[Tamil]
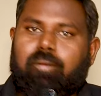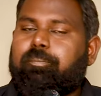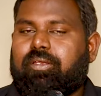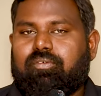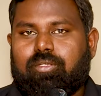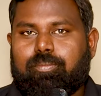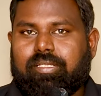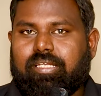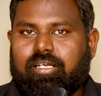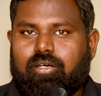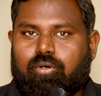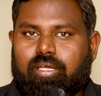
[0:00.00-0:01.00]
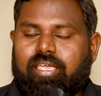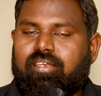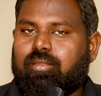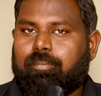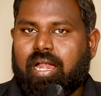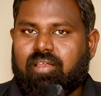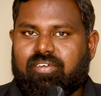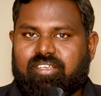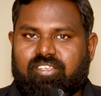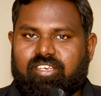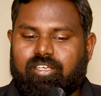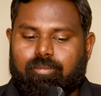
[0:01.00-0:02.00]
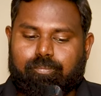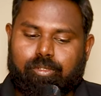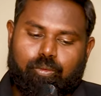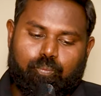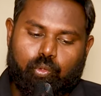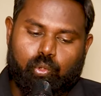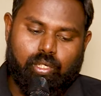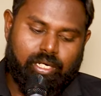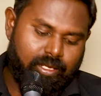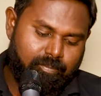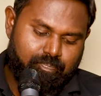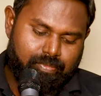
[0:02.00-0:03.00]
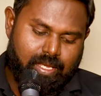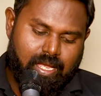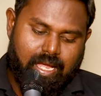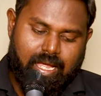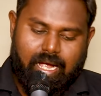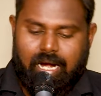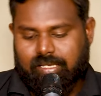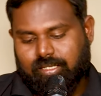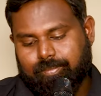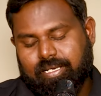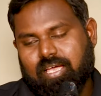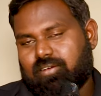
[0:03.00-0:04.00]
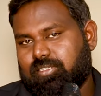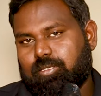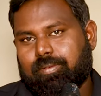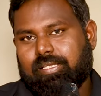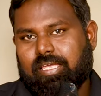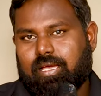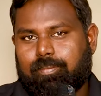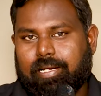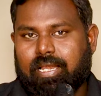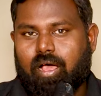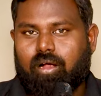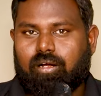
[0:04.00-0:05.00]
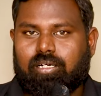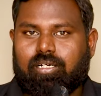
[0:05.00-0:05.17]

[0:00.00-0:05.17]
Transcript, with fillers: கம்பெனி வந்து பார்த்திங்கன்னா ஓகே இட்ஸ் அ மேனுஃபேக்சரிங் கம்பெனி பியூர்லி அடுத்தபடியாக வந்து பார்த்திங்க அப்படின்னா